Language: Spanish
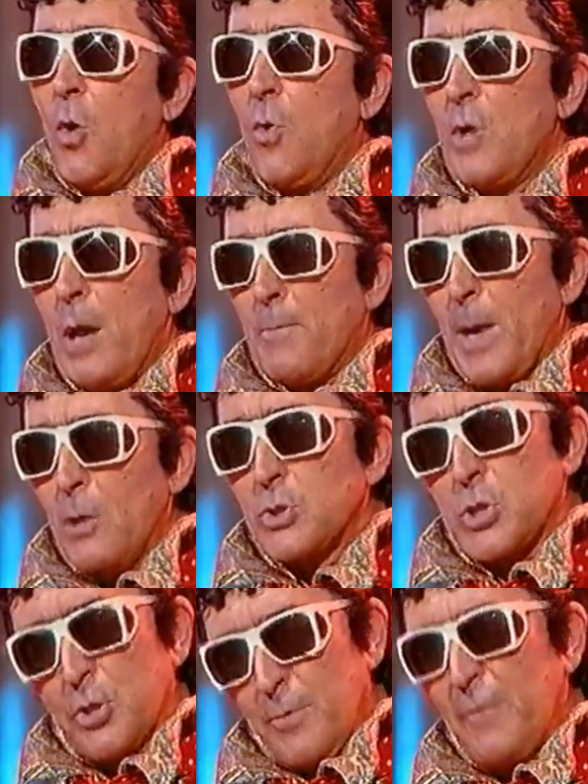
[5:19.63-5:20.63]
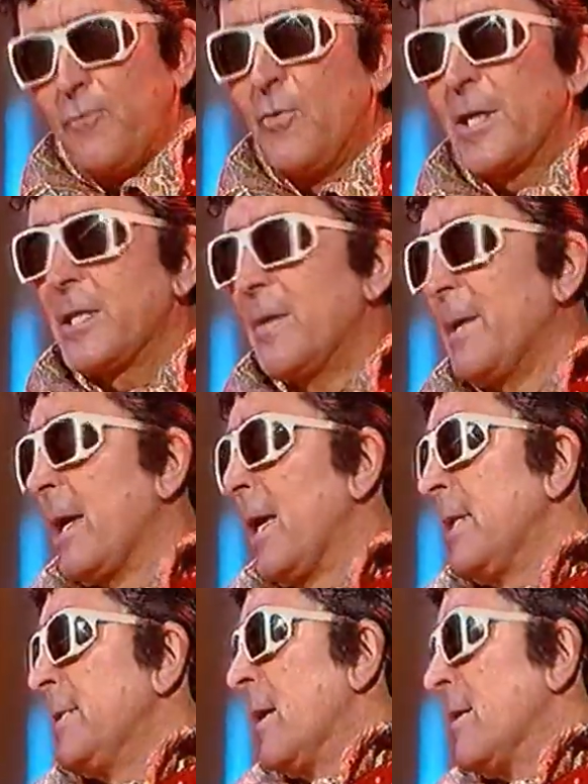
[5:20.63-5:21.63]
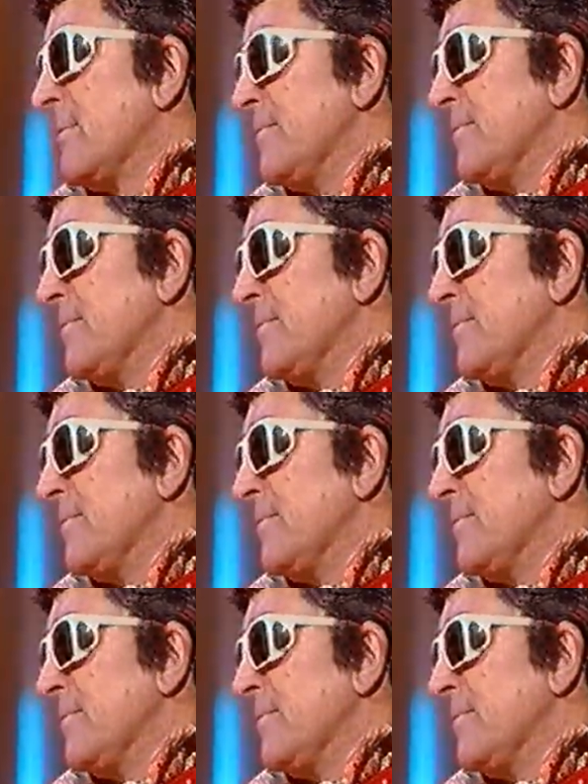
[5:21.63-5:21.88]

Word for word: Un aplauso no muy fuerte para ellas.